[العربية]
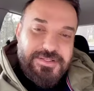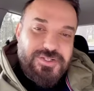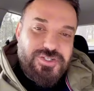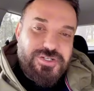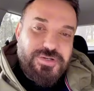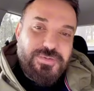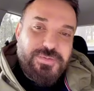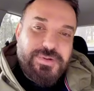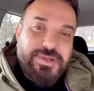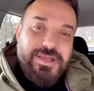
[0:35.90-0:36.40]

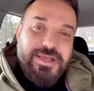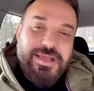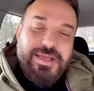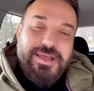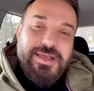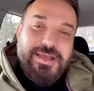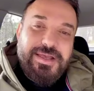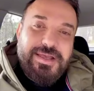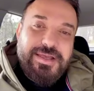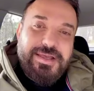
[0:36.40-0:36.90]
الجوي
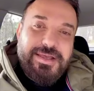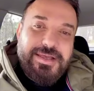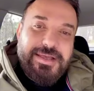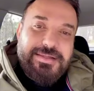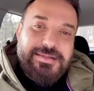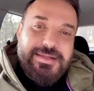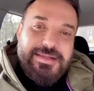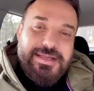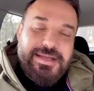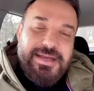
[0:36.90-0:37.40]

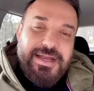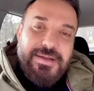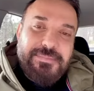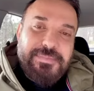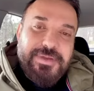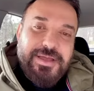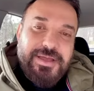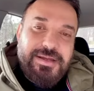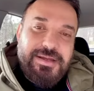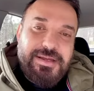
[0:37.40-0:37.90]
هذا يلي عم
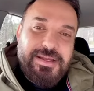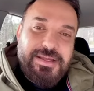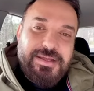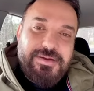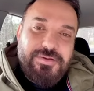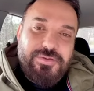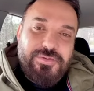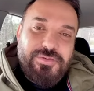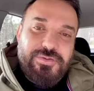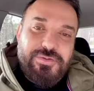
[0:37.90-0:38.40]
بخلي
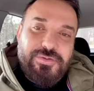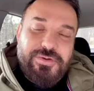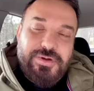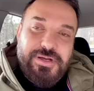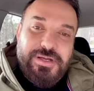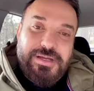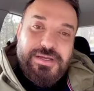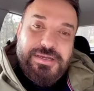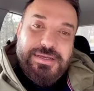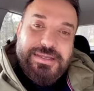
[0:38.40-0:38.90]
انه
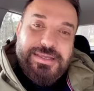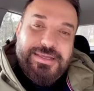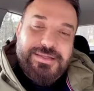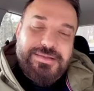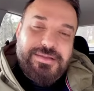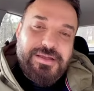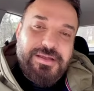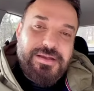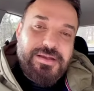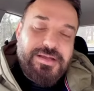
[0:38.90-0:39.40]

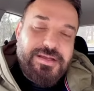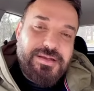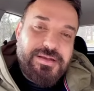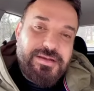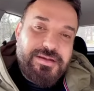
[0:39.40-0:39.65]
الكتل